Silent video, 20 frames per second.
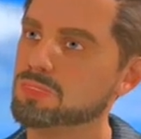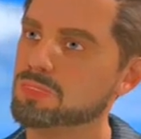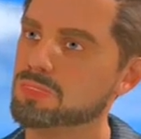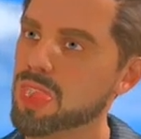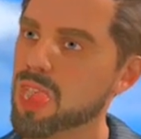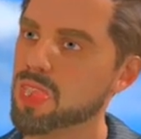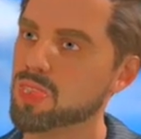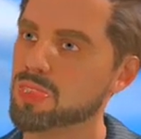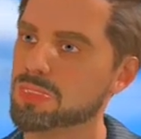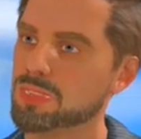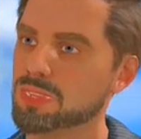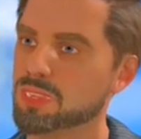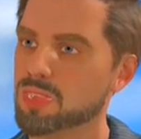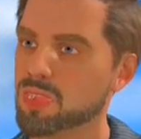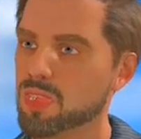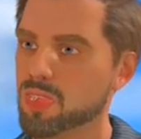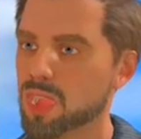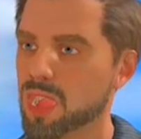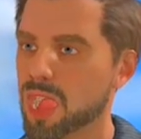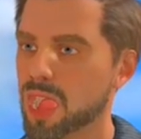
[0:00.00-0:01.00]
وأنت
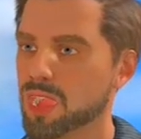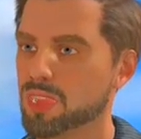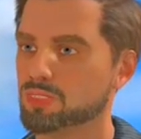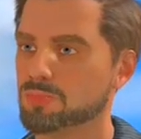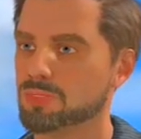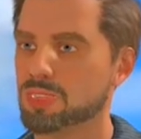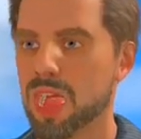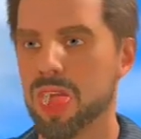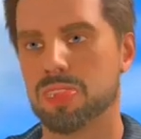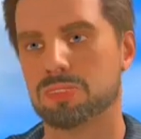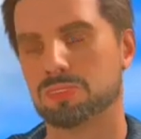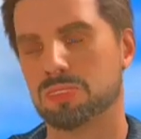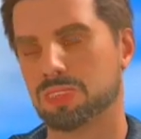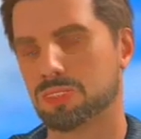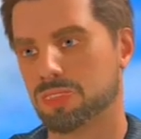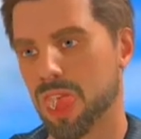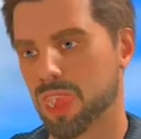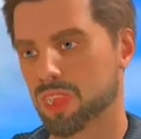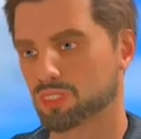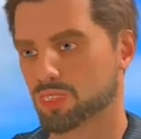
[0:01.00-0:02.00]
إذا عرضت
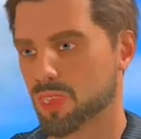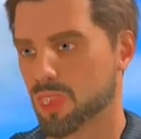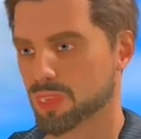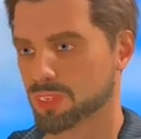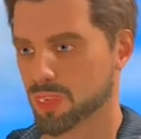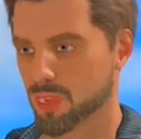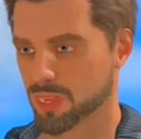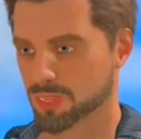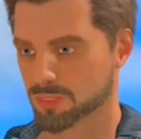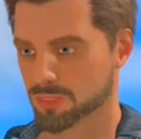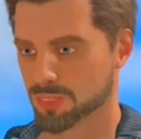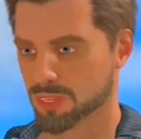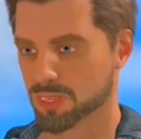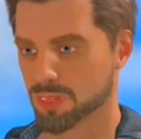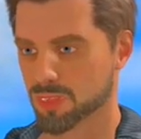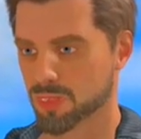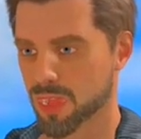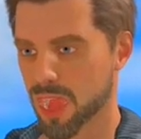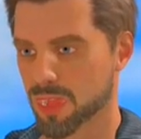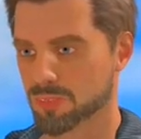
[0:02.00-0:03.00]
هذه الوصايا على
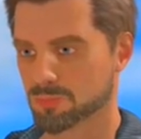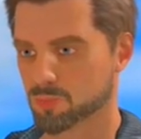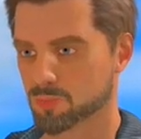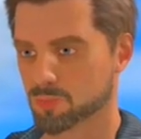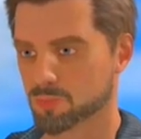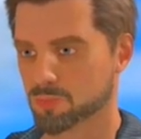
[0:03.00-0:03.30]
الإخوة